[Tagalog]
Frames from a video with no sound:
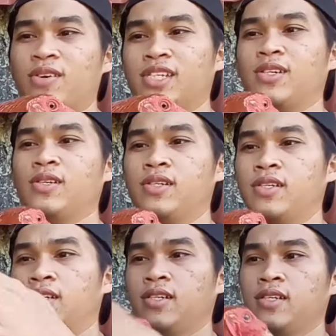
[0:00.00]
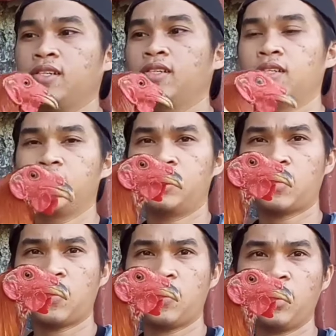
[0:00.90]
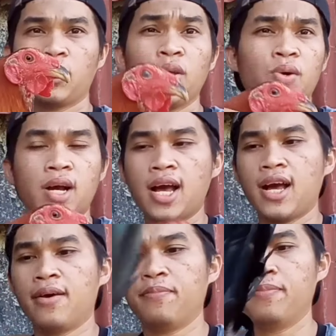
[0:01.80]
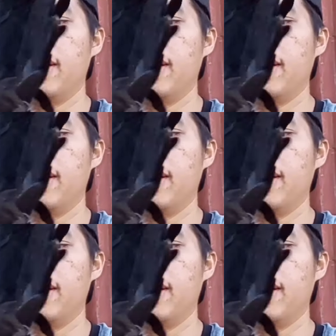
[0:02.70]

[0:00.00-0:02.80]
kanukis no so ito yung um,